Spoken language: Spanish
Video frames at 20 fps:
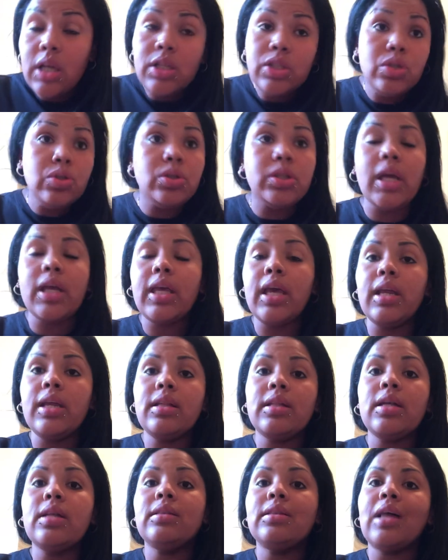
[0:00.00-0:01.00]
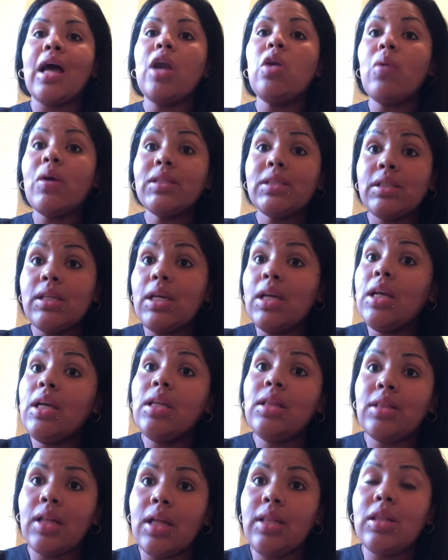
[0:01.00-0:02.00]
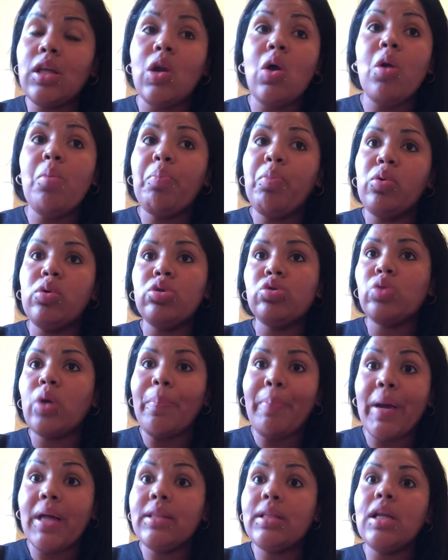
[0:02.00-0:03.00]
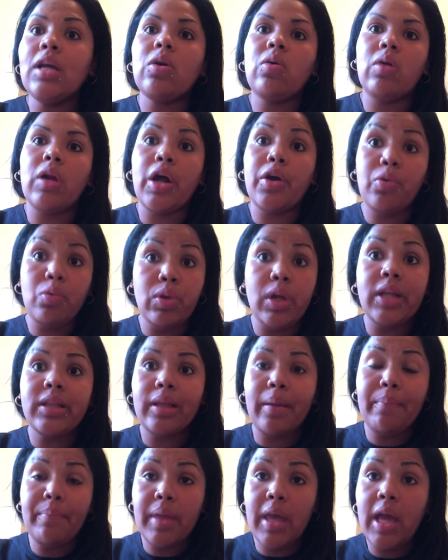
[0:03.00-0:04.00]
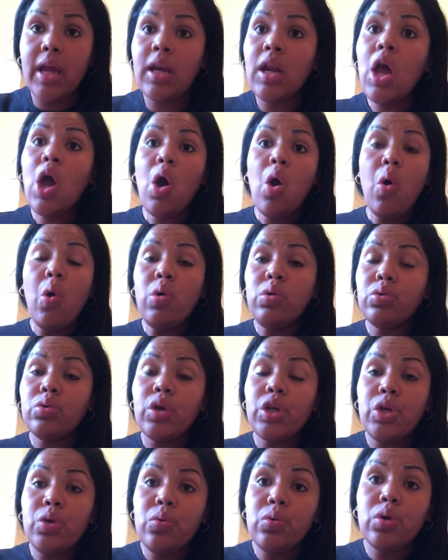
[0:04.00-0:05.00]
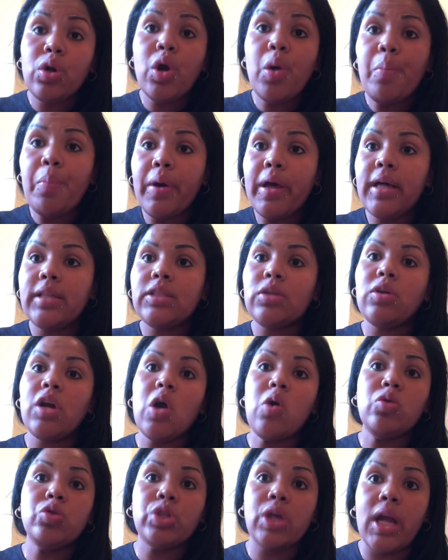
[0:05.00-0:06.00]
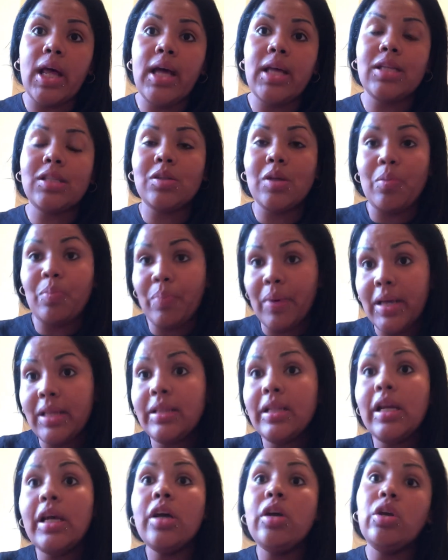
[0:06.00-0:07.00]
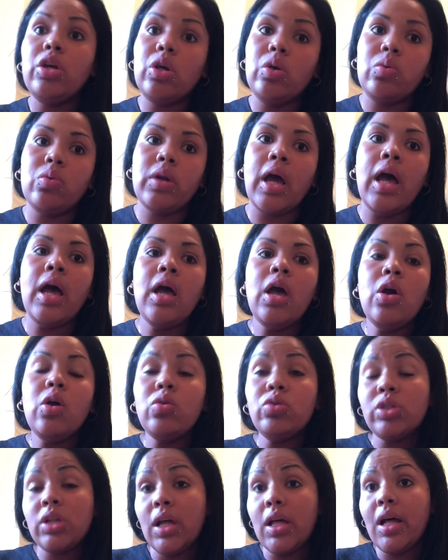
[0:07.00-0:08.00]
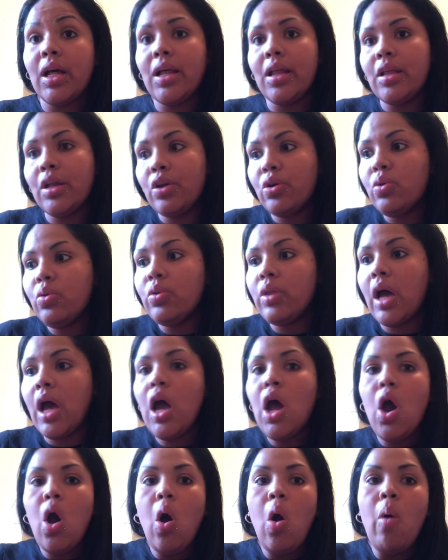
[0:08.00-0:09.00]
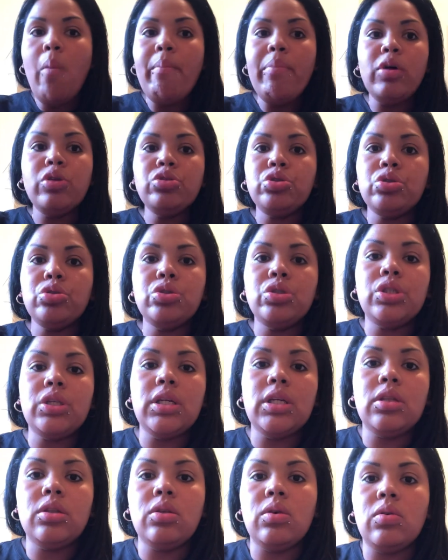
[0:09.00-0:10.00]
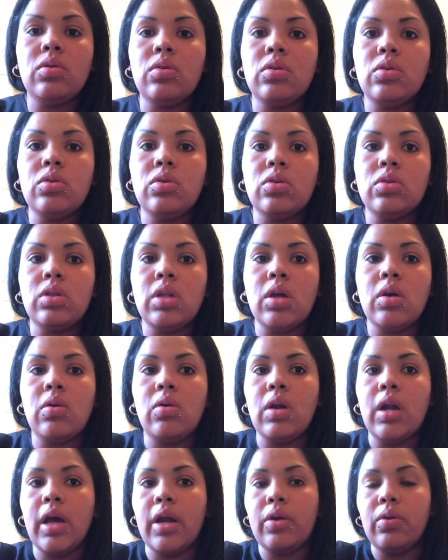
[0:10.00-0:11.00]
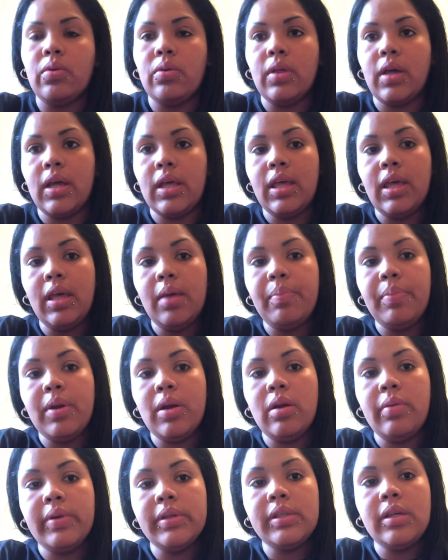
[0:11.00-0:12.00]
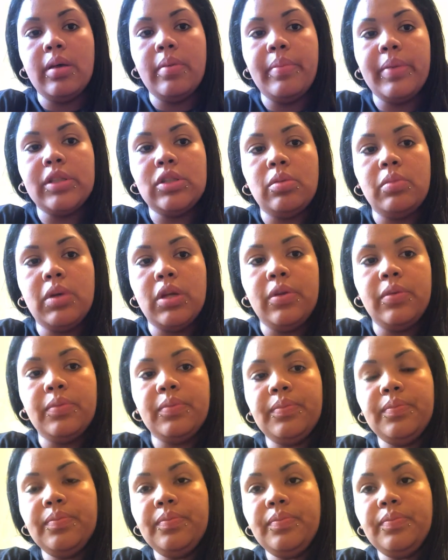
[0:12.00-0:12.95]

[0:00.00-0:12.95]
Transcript: Si usted quiere intentarlo así, inténtelo el puro suapantle con la ruda también. Uno y uno lo puede hacer una cucharada de suapantle y una cucharada de ruda o un bonchoncito. No tengo la ruda aquí, pero lo voy a decir más o menos.